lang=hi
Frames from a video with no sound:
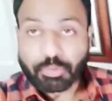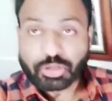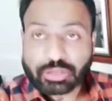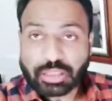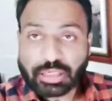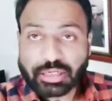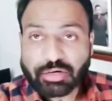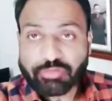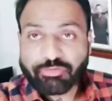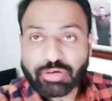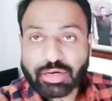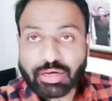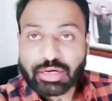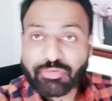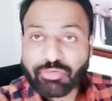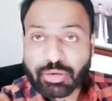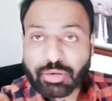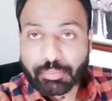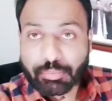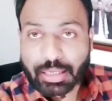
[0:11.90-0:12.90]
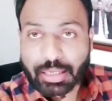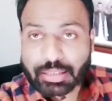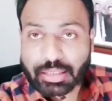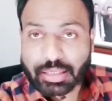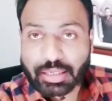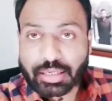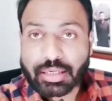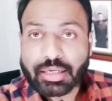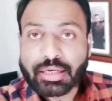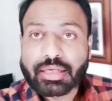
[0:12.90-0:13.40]
जर गफ्फारी फरमाते हैं
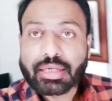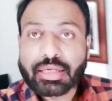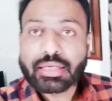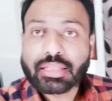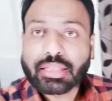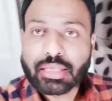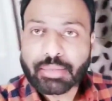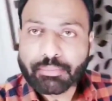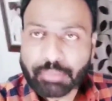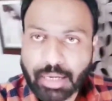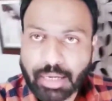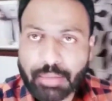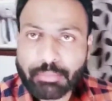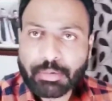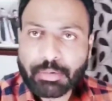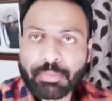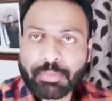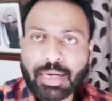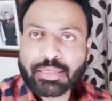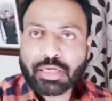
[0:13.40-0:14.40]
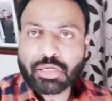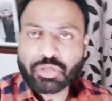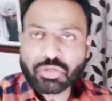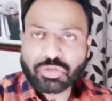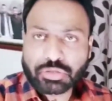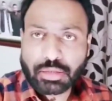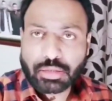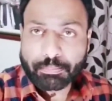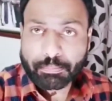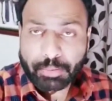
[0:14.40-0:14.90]
कि तमाम इबादतों से
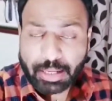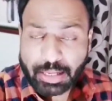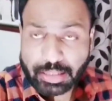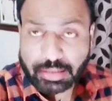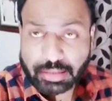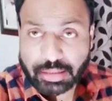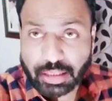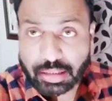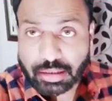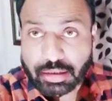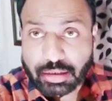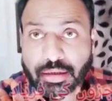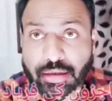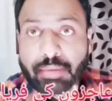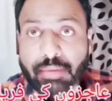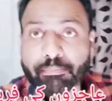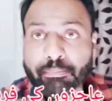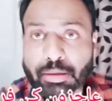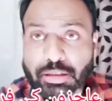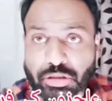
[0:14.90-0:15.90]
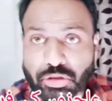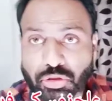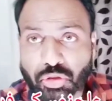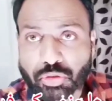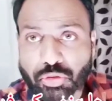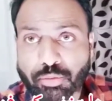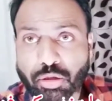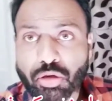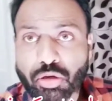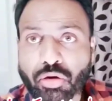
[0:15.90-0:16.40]
बेहतर मजलूमों
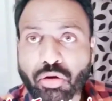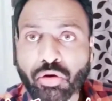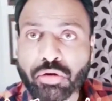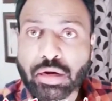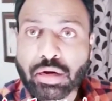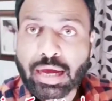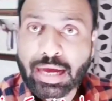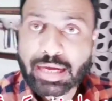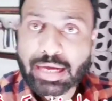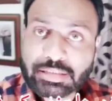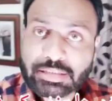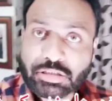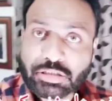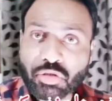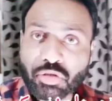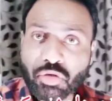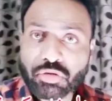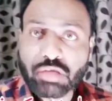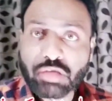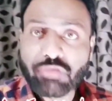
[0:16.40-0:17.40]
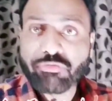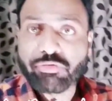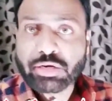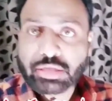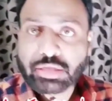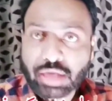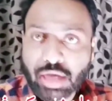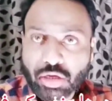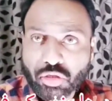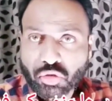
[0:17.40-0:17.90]
और आजिजों की
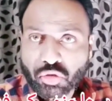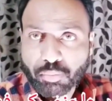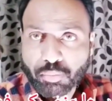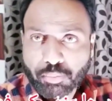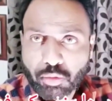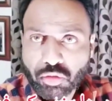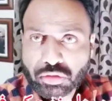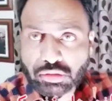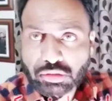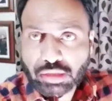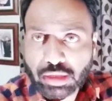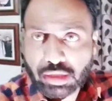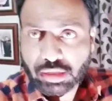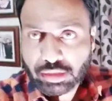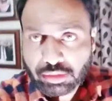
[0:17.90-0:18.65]
फरियाद को पहुँचना है अब